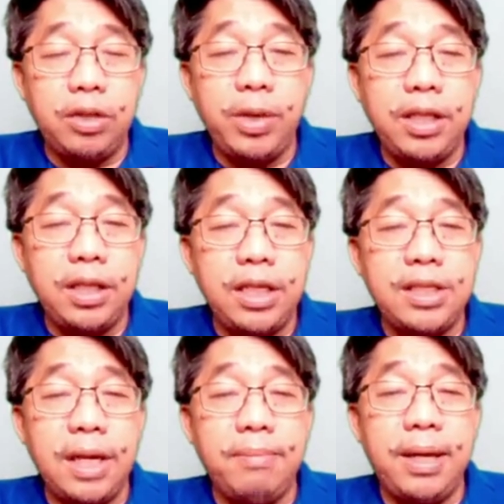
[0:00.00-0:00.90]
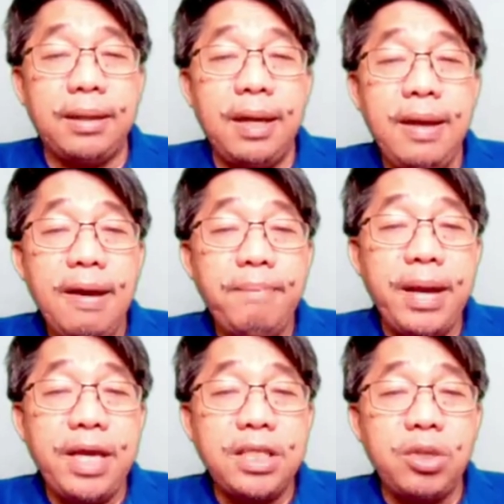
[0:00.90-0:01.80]
2023 segment
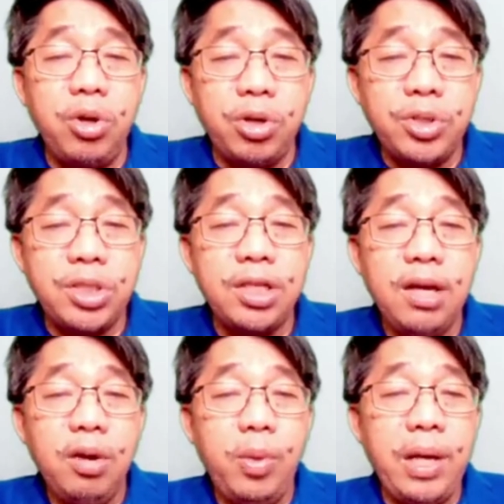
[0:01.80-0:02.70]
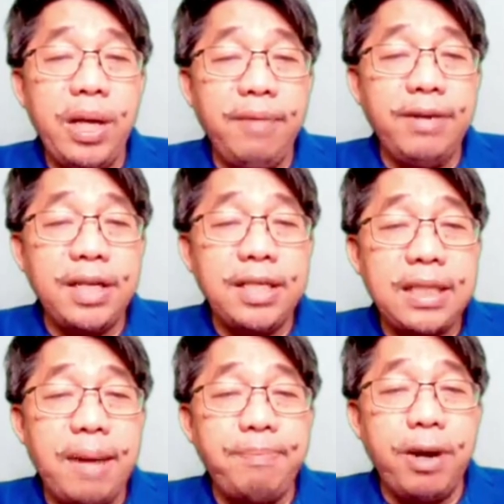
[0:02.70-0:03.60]
by its hosts will never
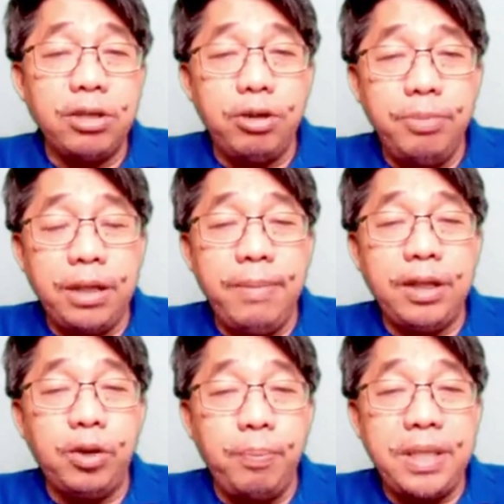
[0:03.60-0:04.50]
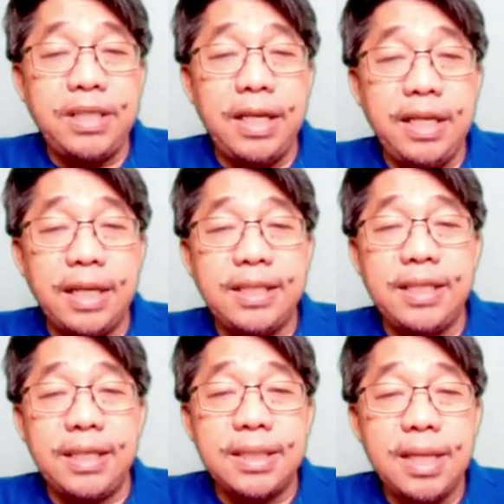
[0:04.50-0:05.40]
stop our commitment to peace and
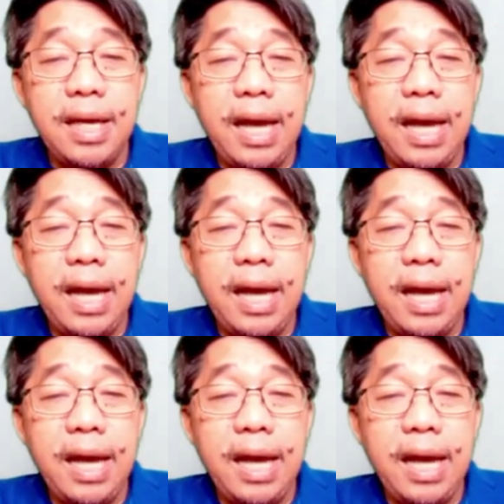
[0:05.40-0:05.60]
justice.